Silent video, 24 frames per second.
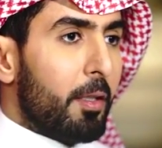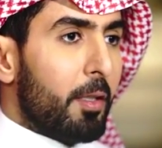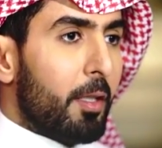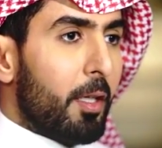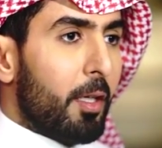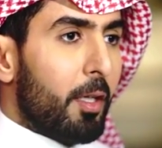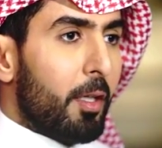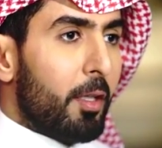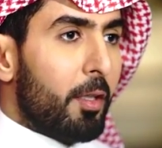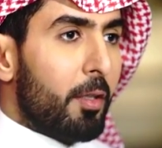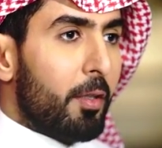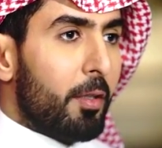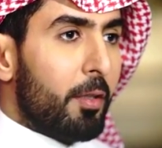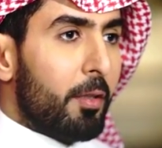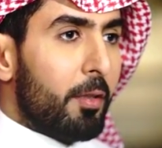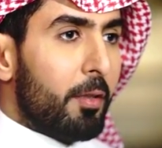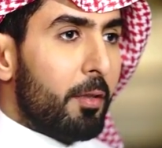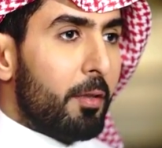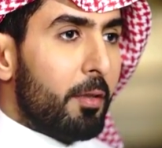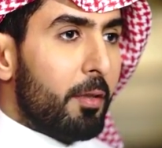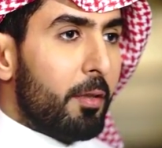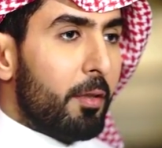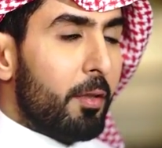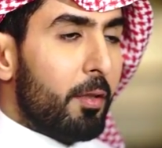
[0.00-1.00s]

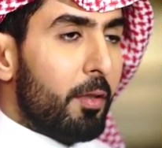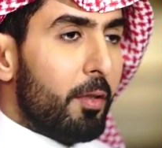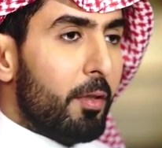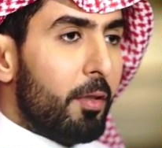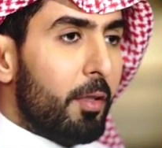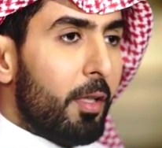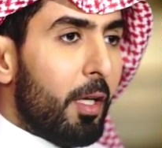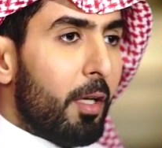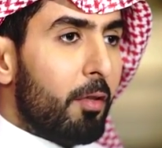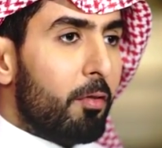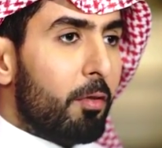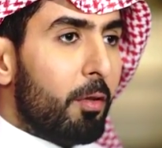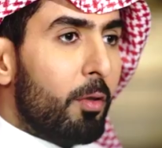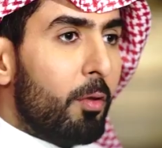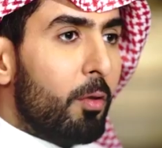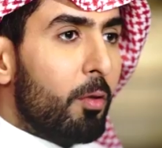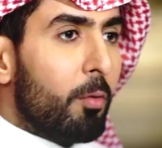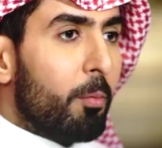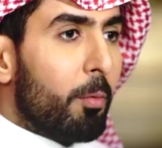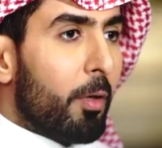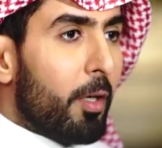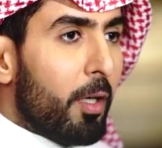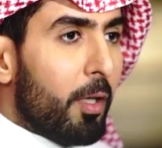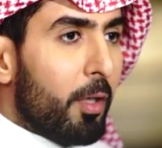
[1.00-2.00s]
كان الناس
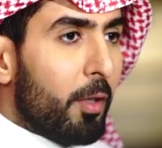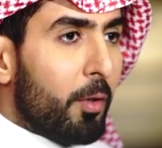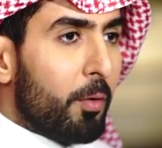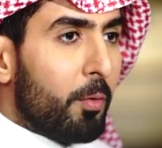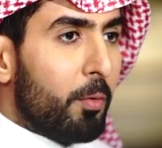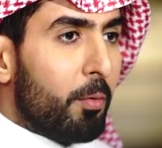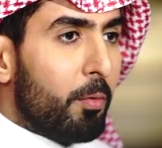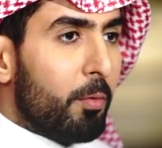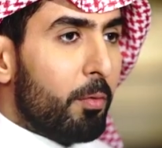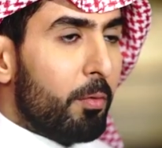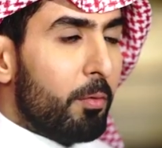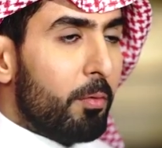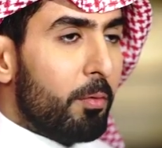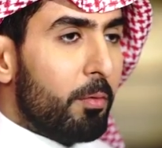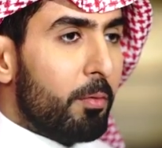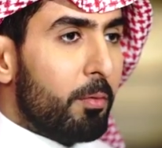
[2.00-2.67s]
كلهم راحوا